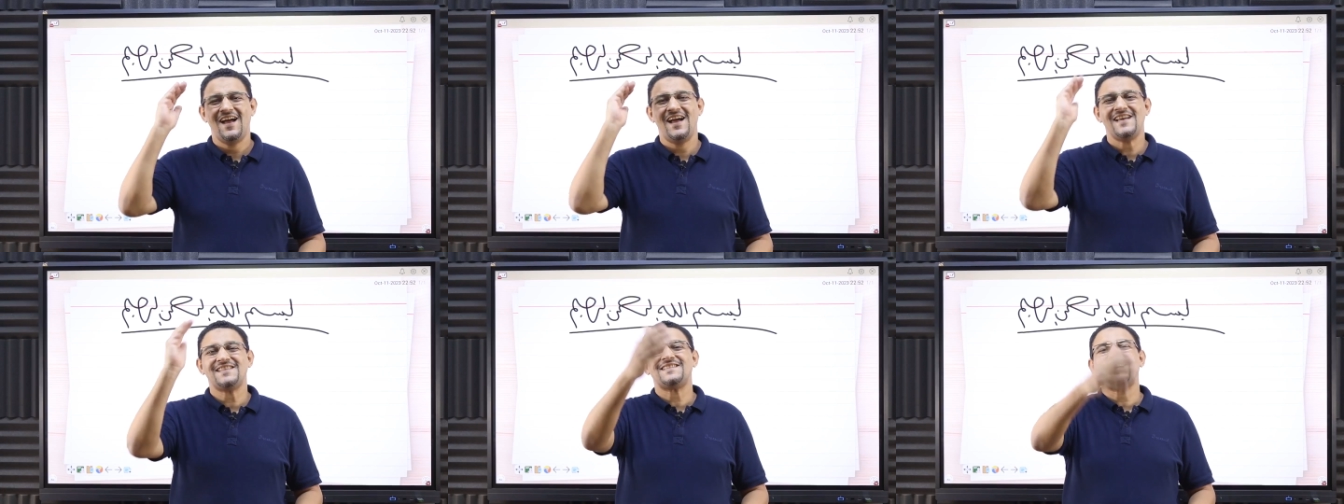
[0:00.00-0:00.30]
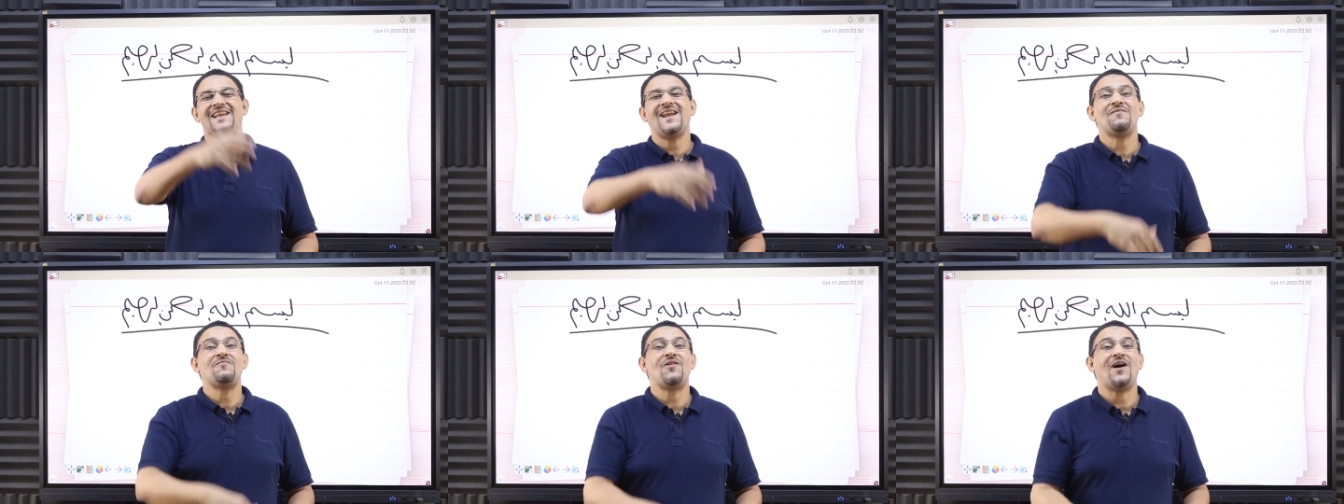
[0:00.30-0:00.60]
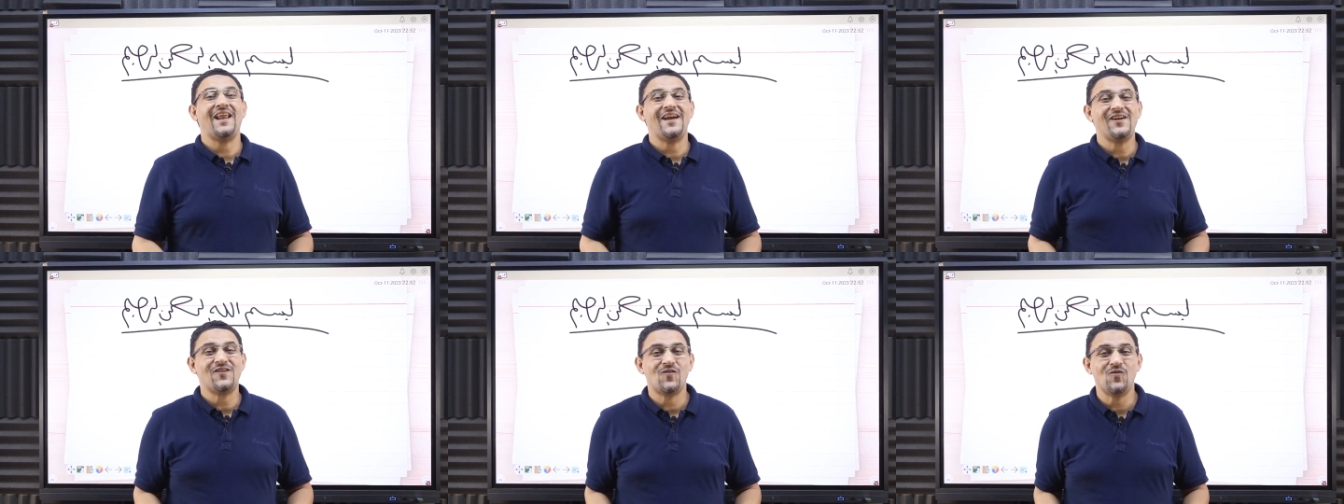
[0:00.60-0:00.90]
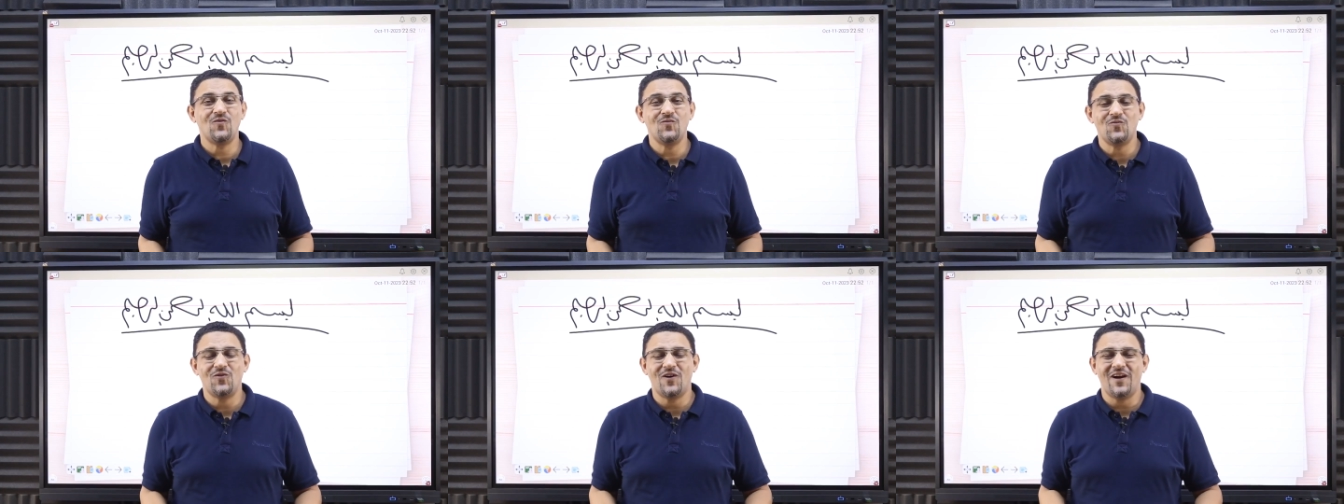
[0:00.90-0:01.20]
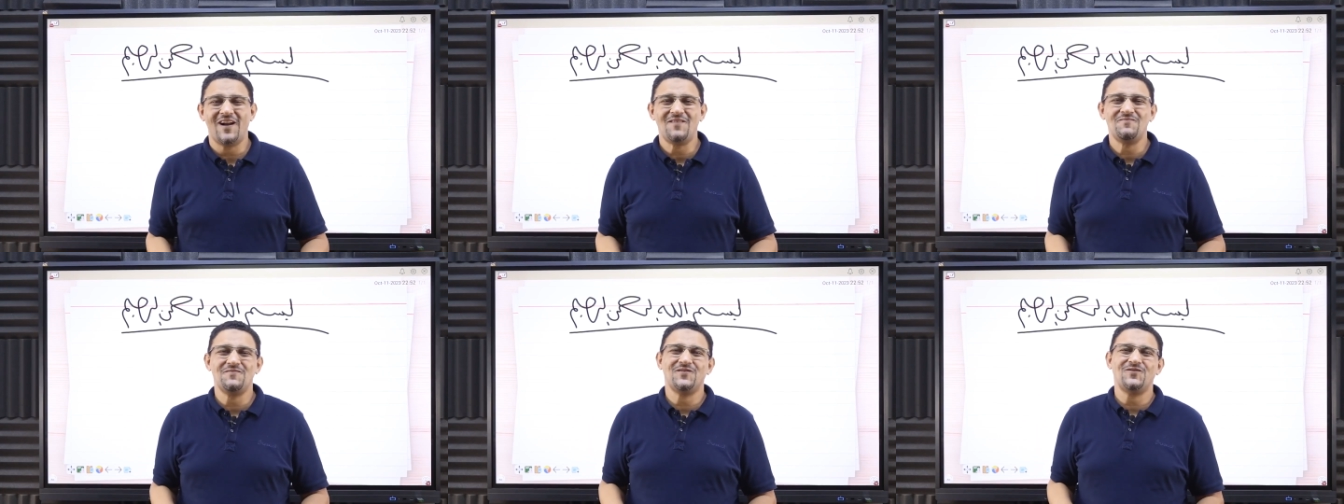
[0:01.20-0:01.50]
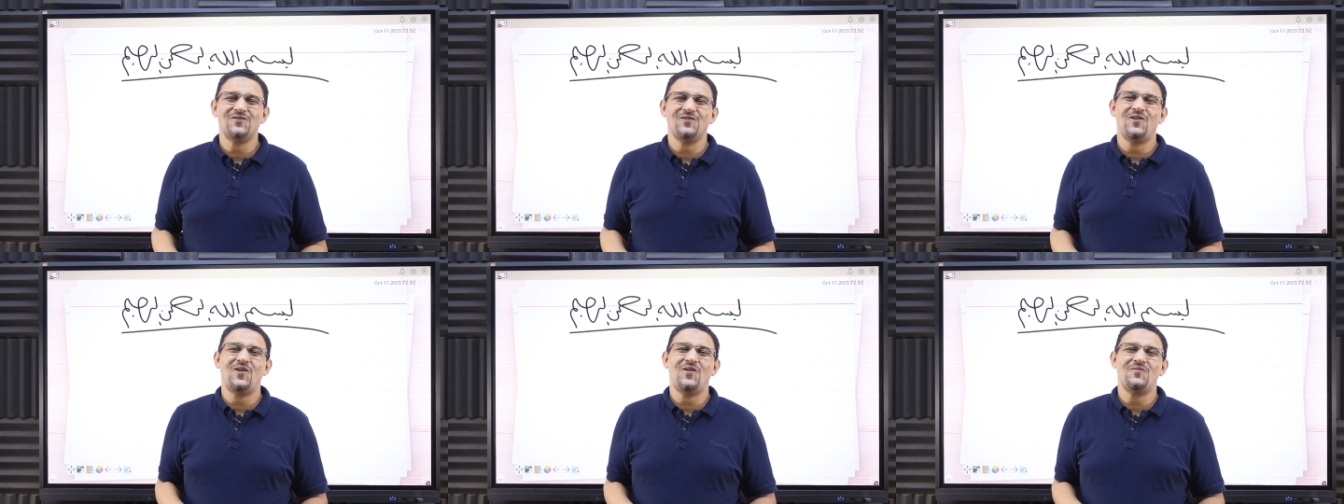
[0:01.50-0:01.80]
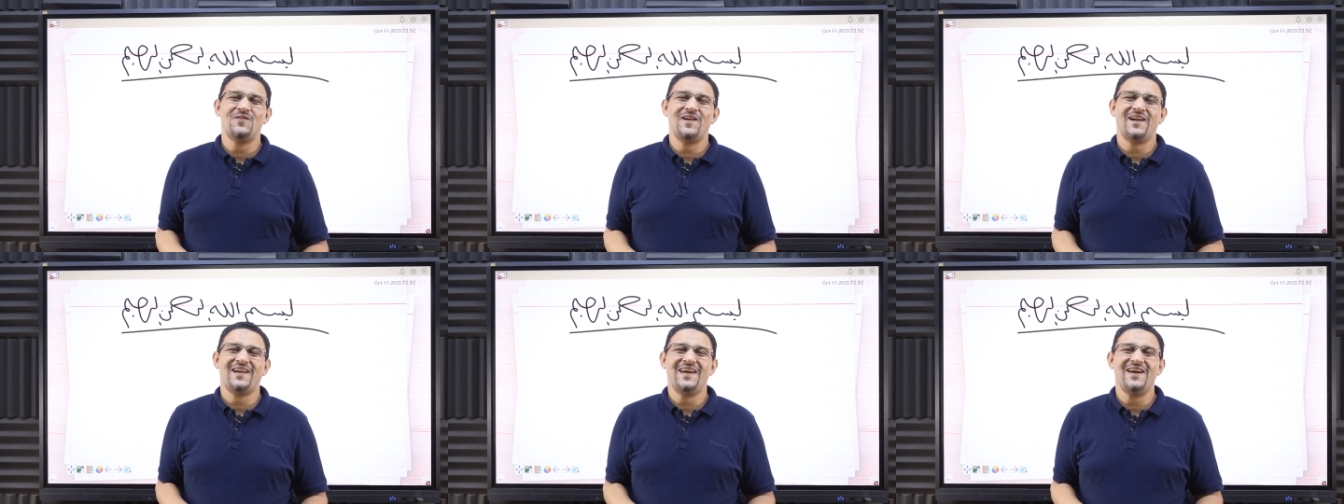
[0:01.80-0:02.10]
السلام عليكم ورحمة الله
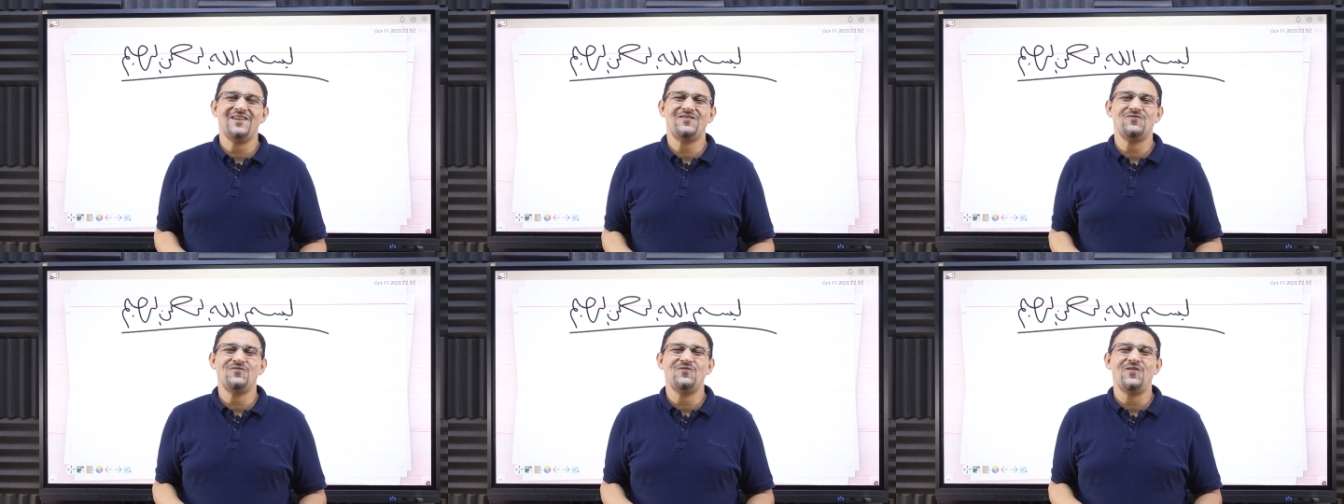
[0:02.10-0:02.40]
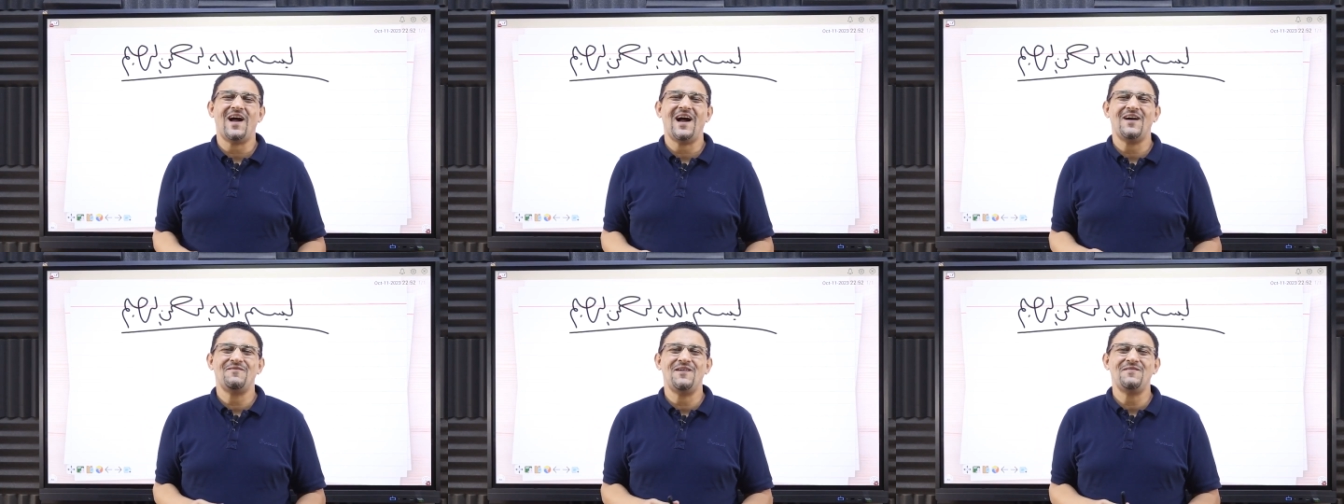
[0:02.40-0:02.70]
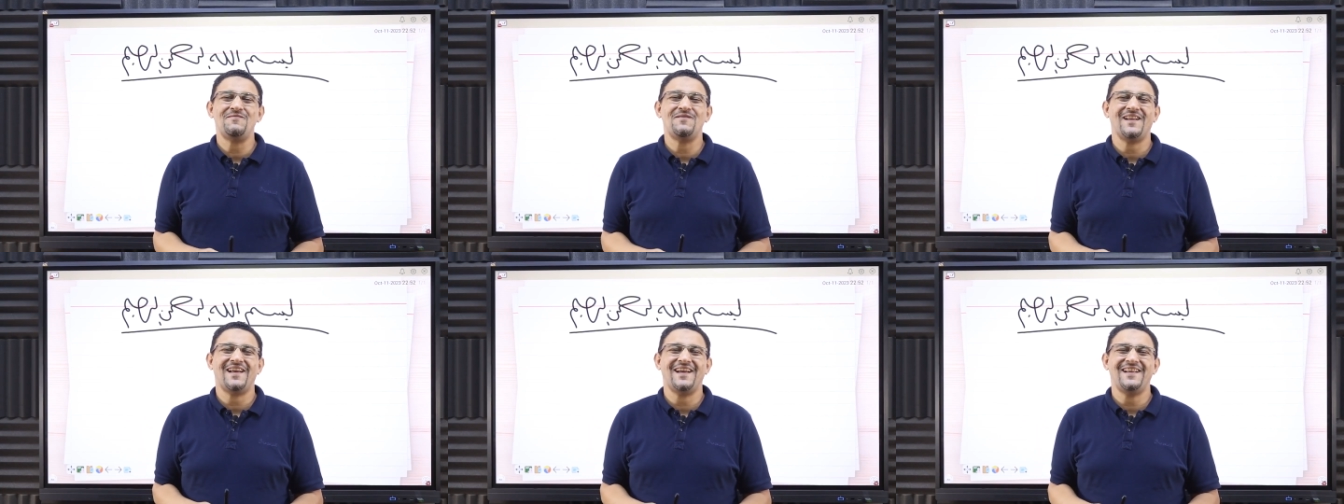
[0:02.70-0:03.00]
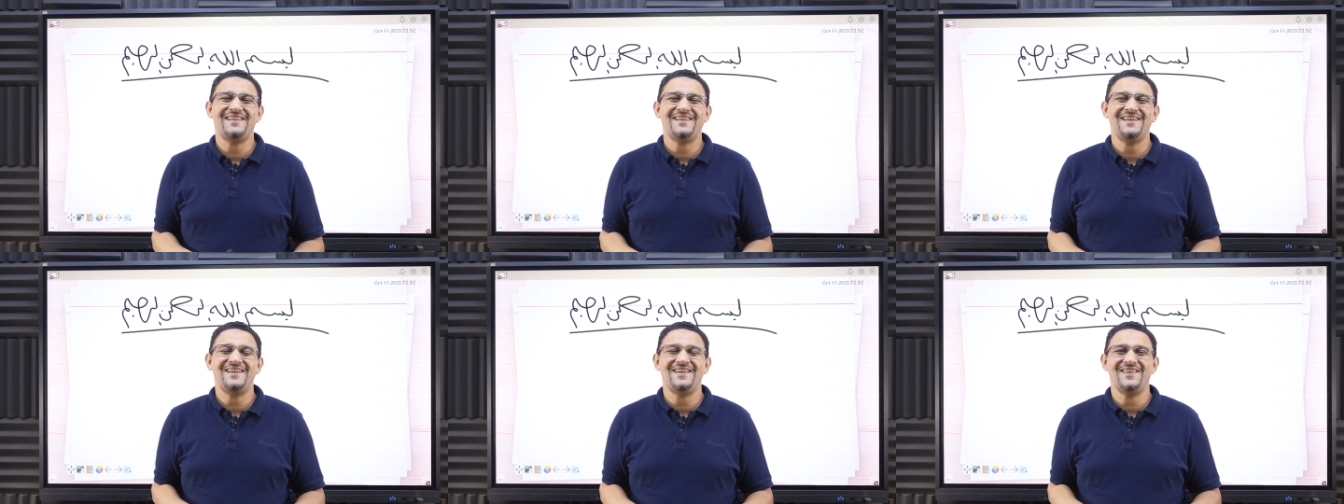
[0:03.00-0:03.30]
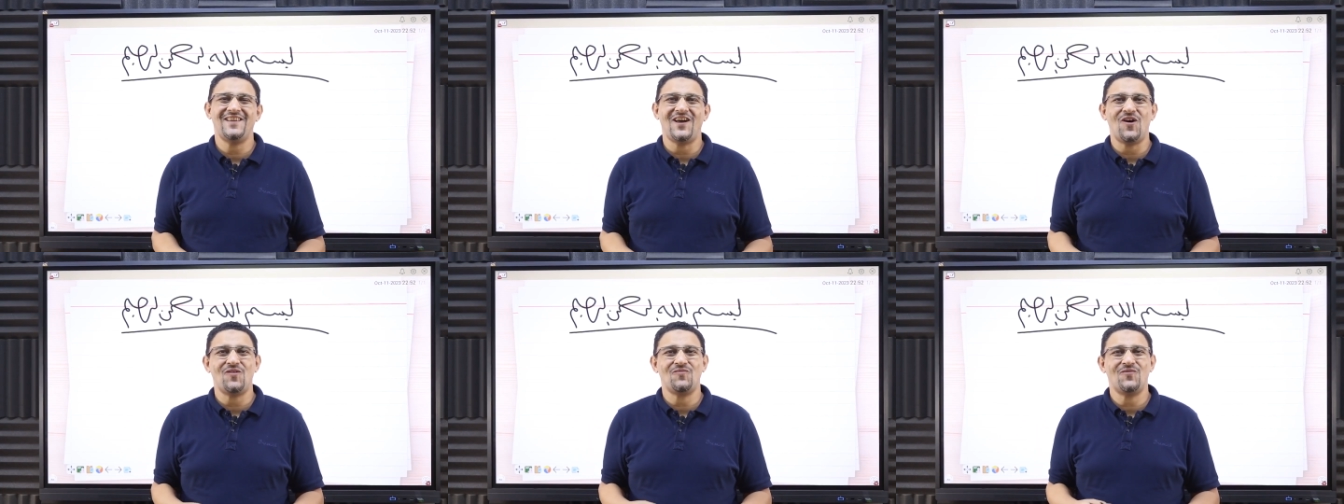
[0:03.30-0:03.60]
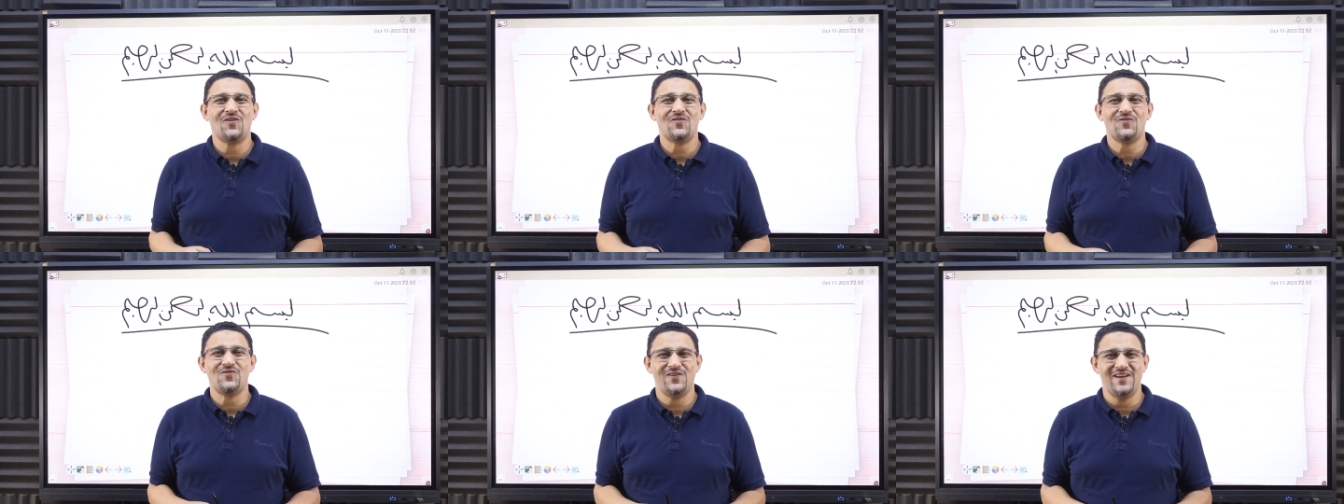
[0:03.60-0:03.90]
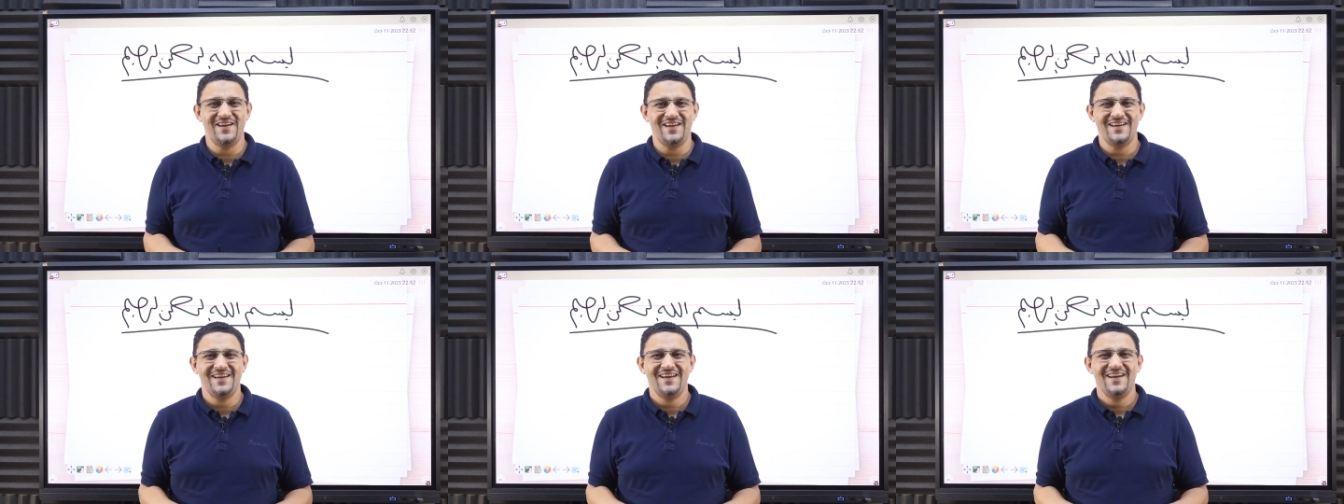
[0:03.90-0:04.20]
وبركاته حبايبي الغاليين أخباركم
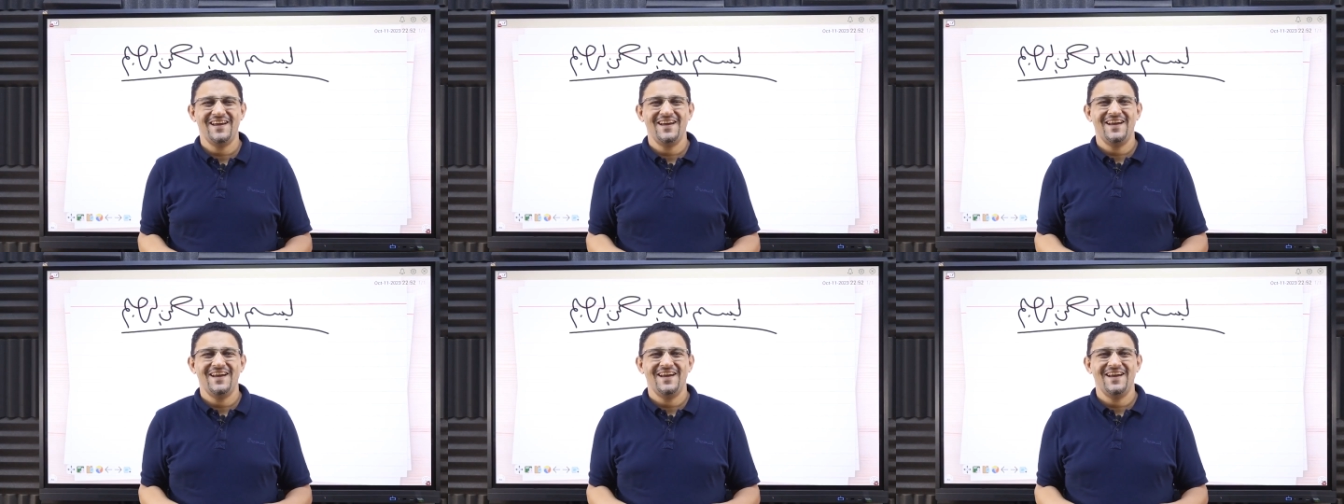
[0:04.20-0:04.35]
إيه؟